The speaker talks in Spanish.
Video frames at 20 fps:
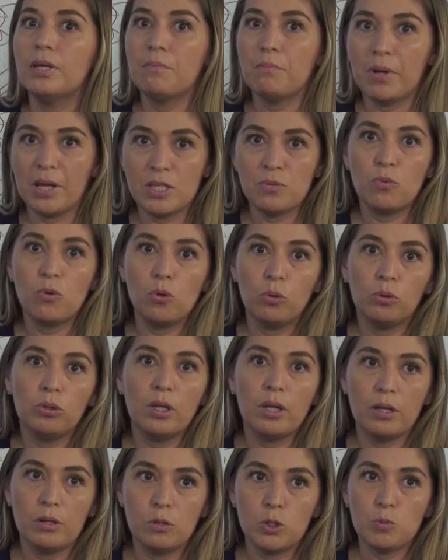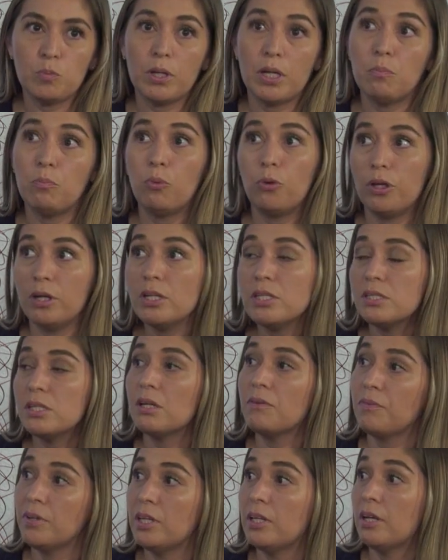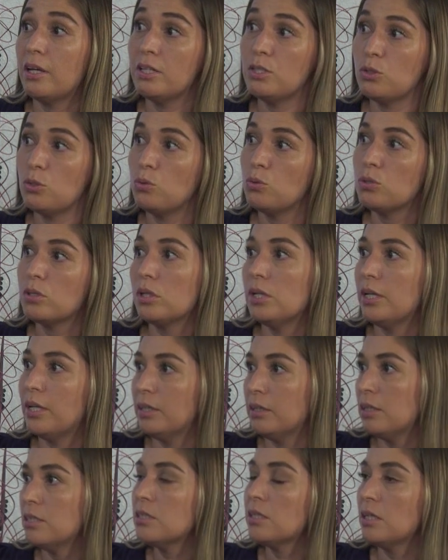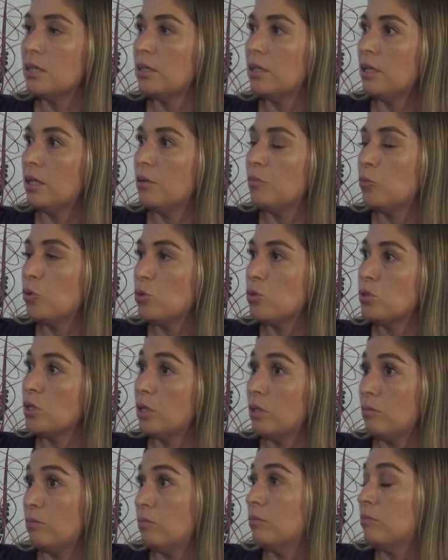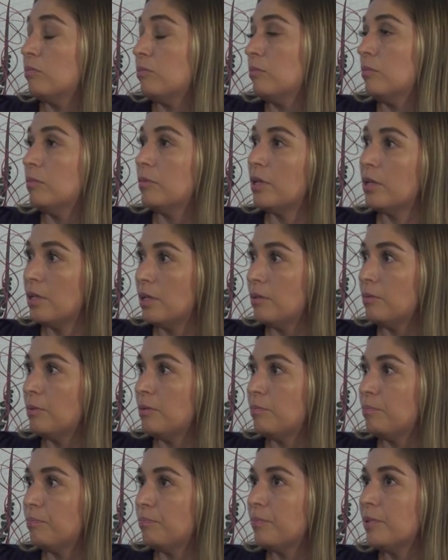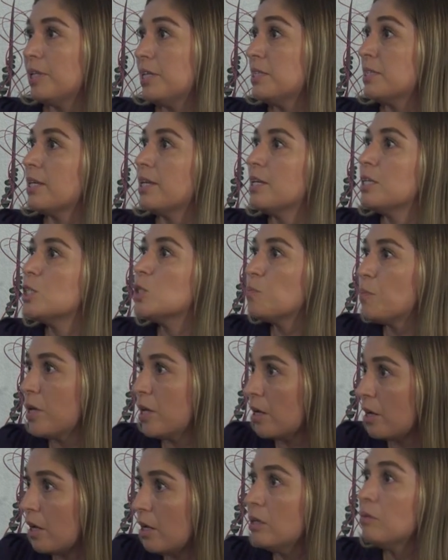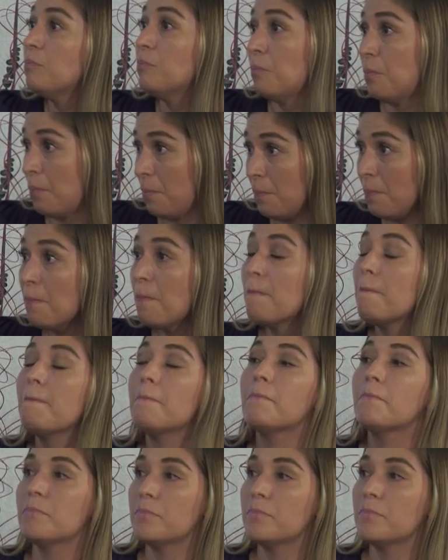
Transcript: más voluntarios para poder servir a esos clientes que tenemos en, lista de espera. En lista